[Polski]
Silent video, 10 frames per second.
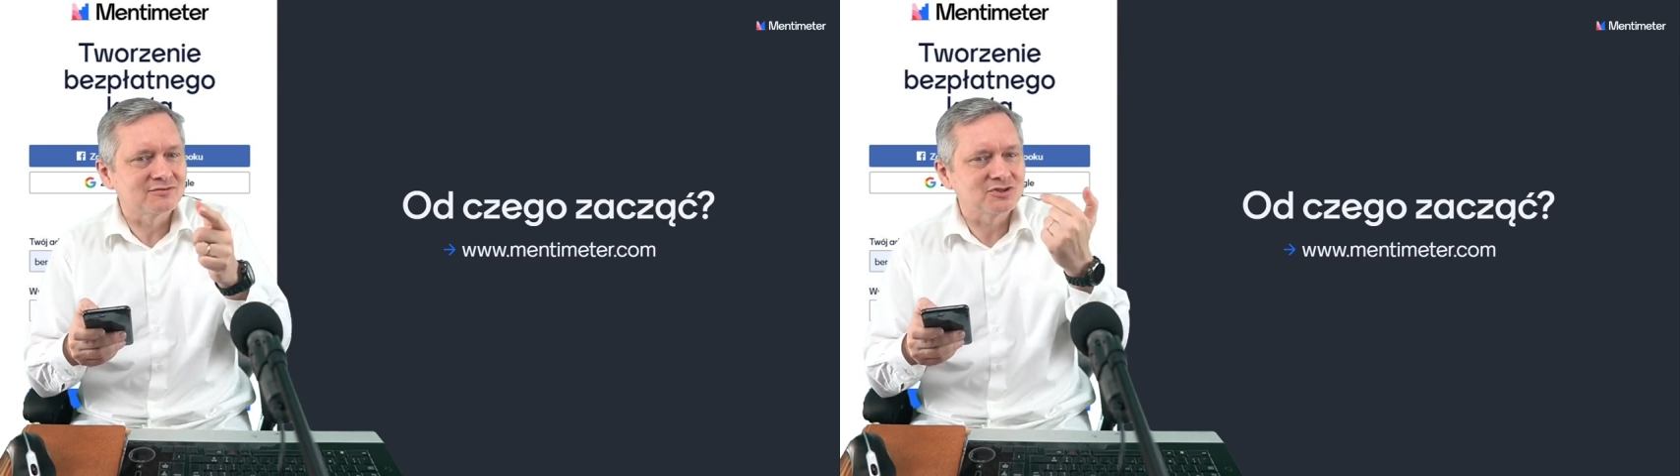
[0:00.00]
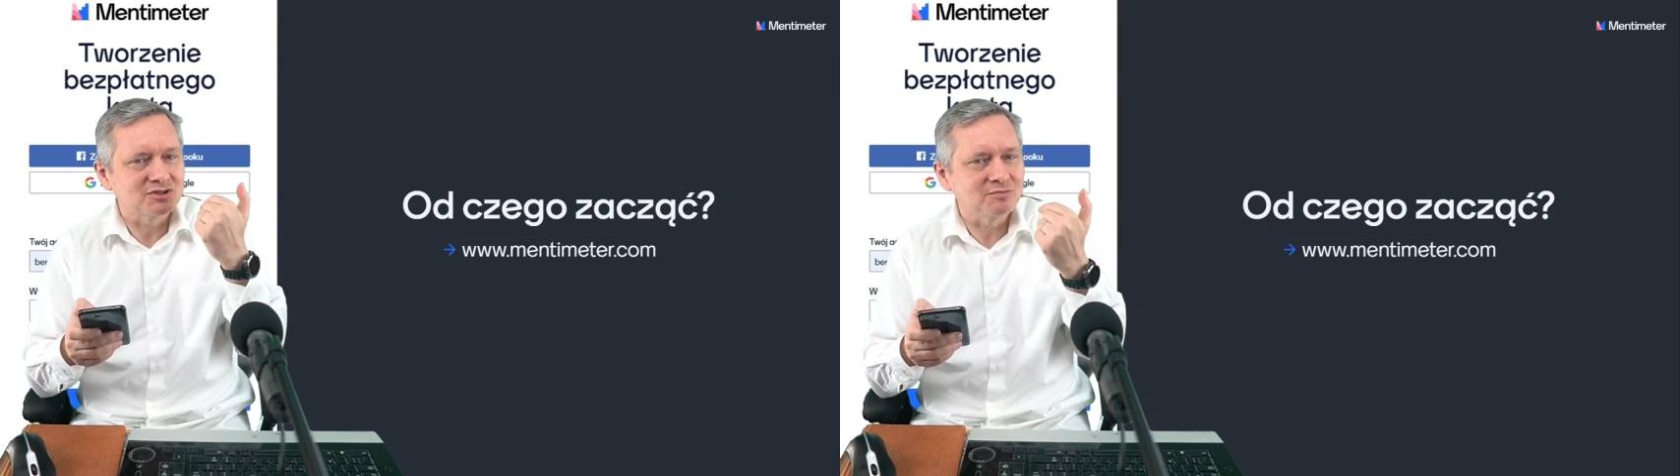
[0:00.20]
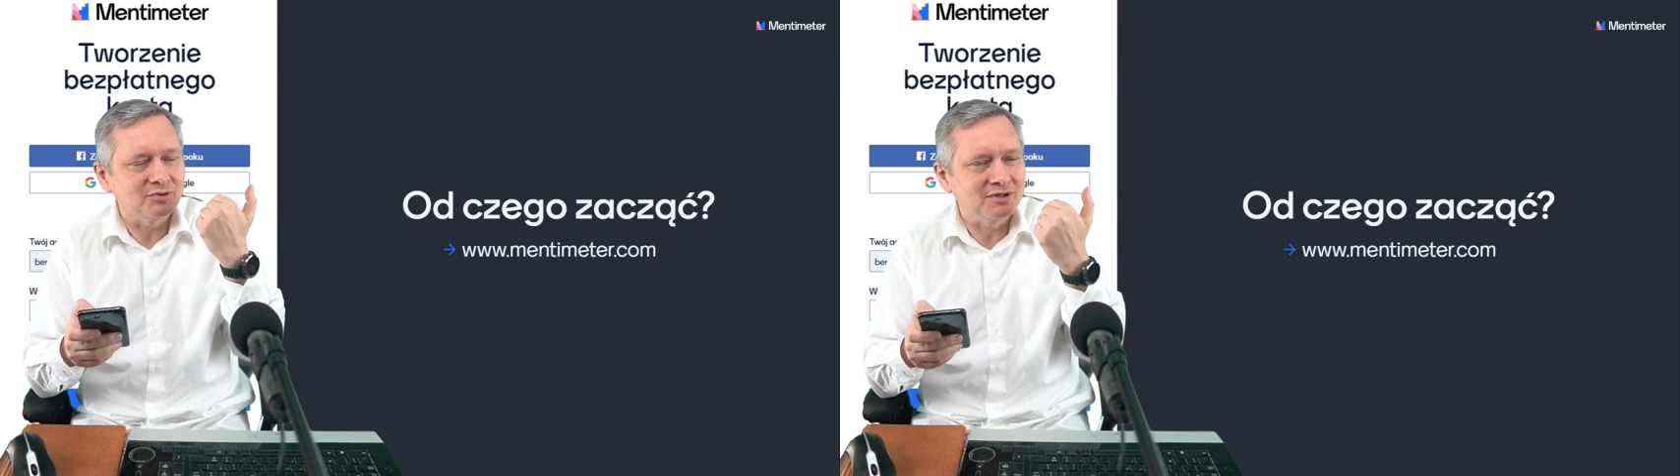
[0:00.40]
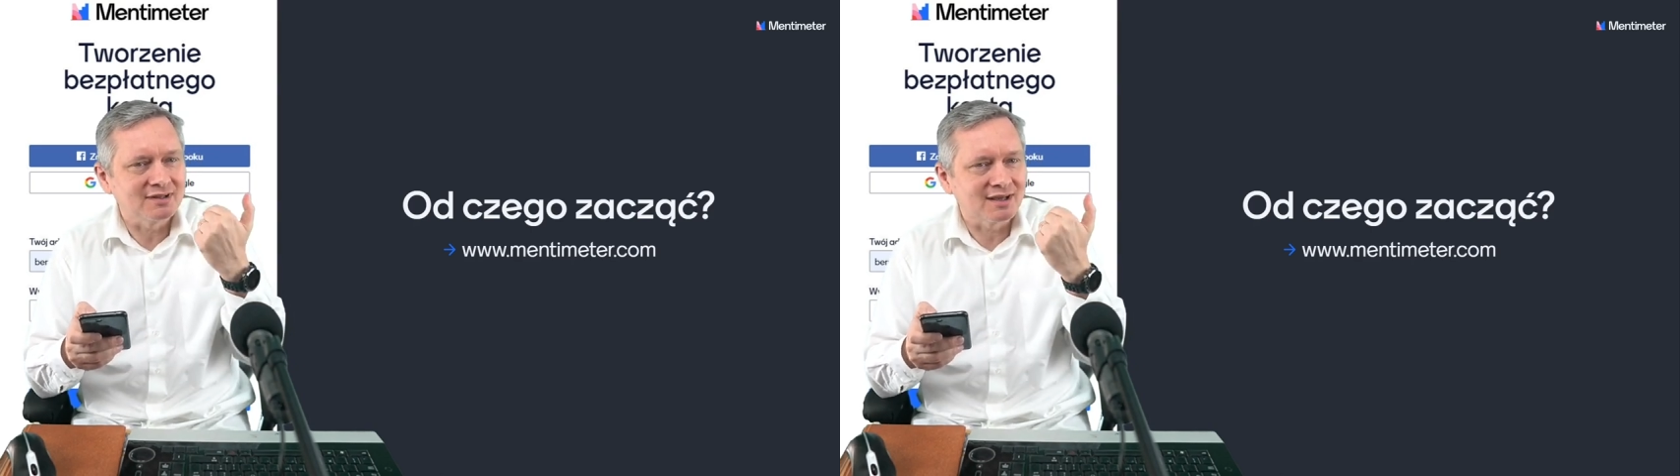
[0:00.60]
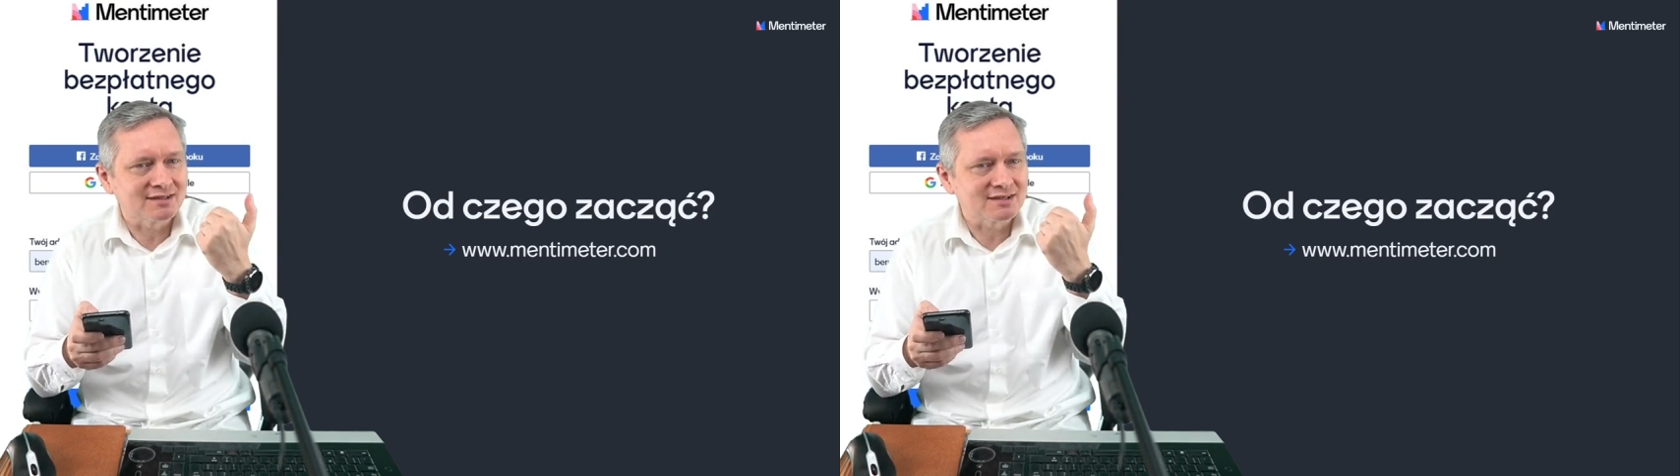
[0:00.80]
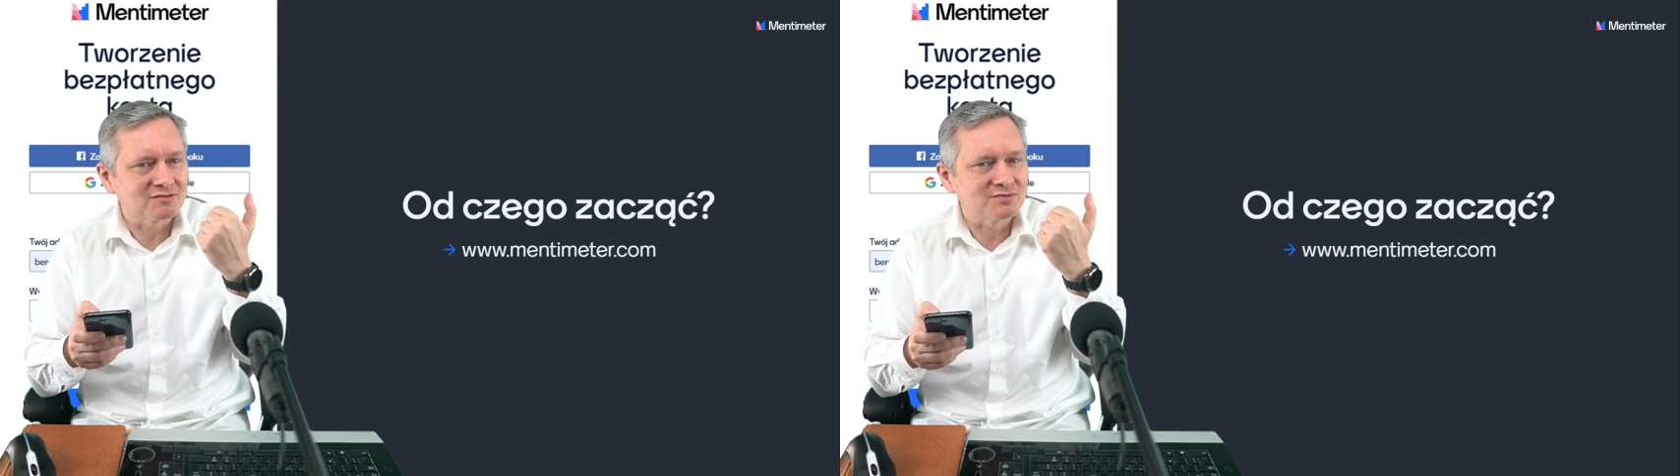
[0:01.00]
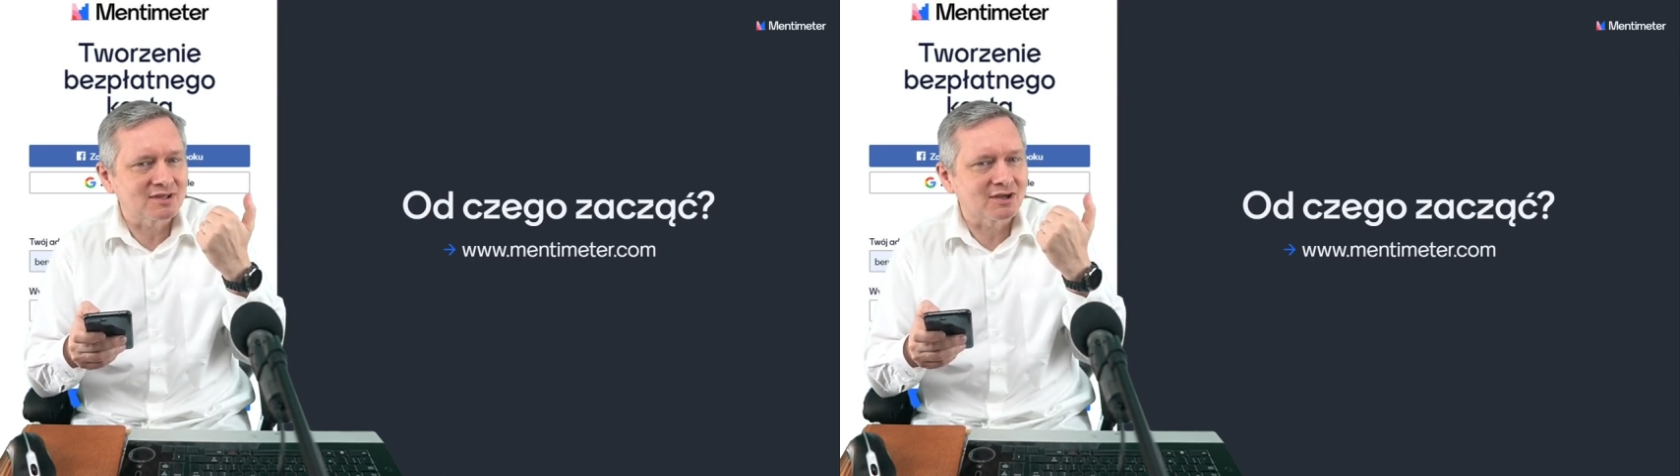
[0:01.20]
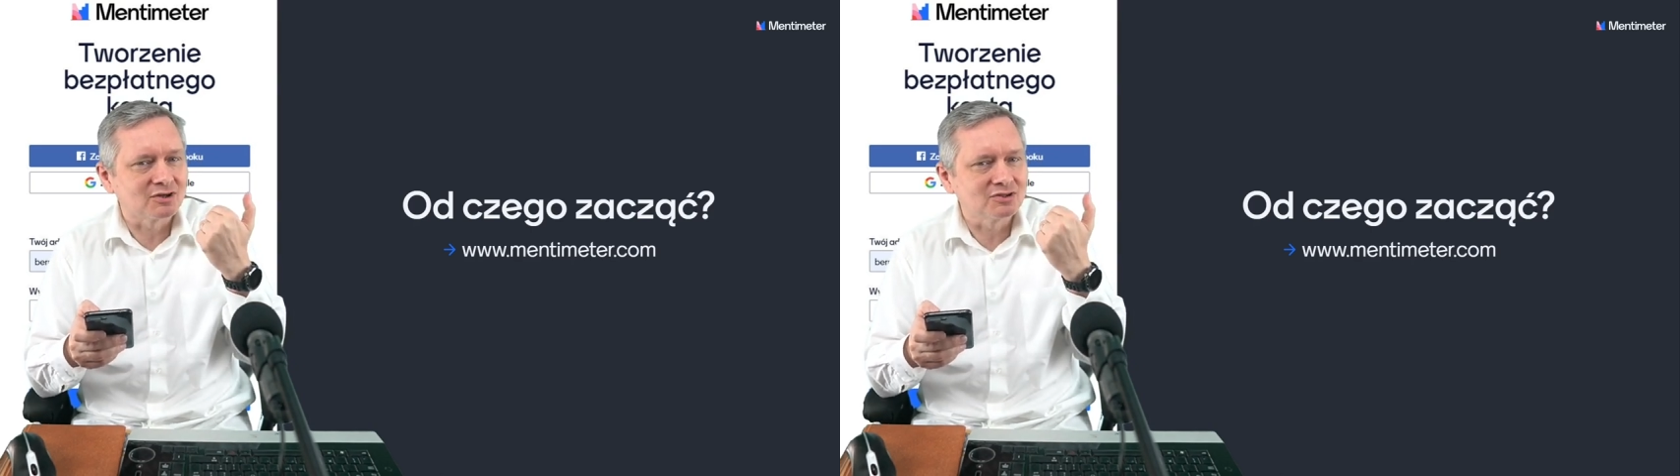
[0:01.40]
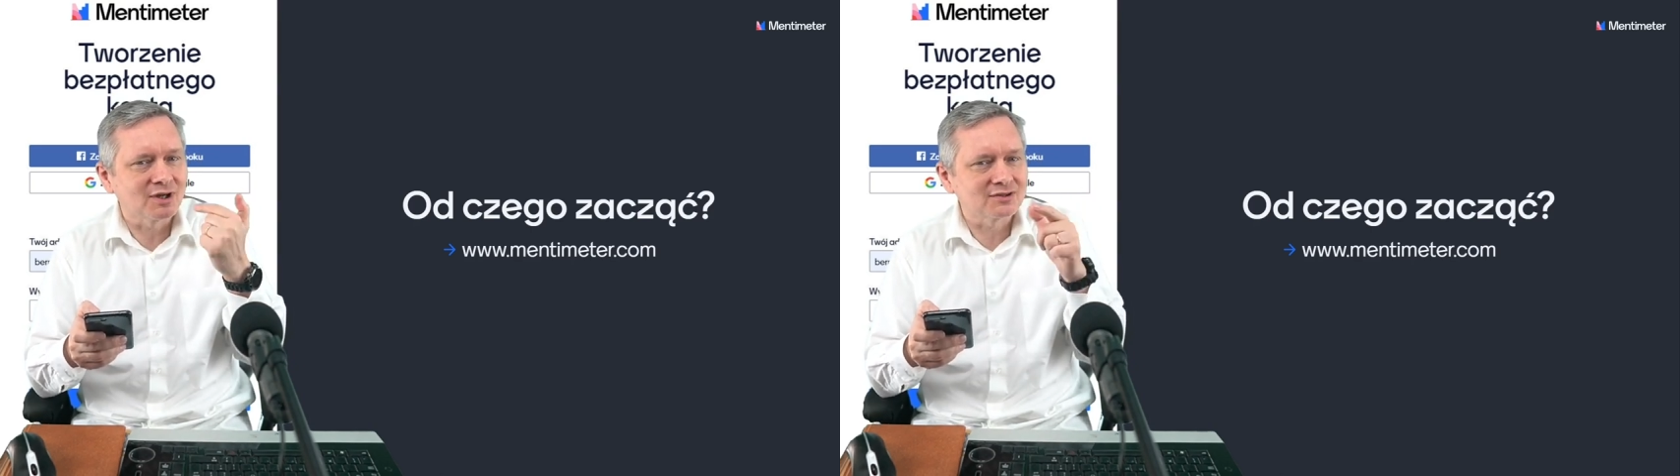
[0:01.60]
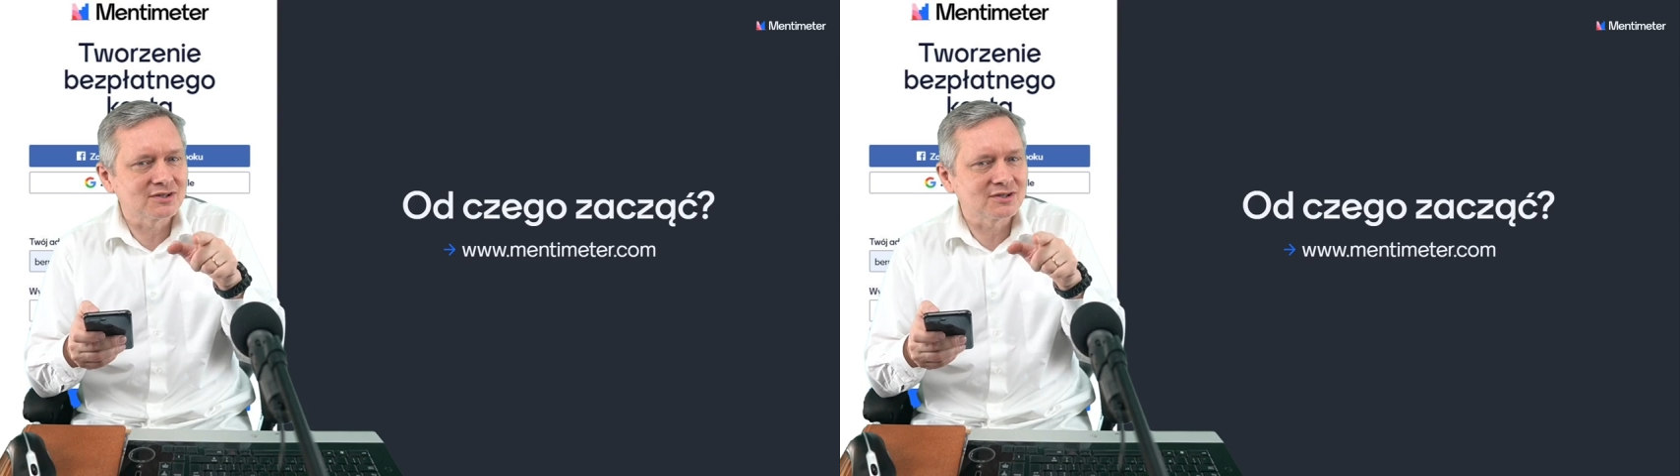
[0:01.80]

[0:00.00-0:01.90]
Tam wcześniej był inny adres do pisania kodu,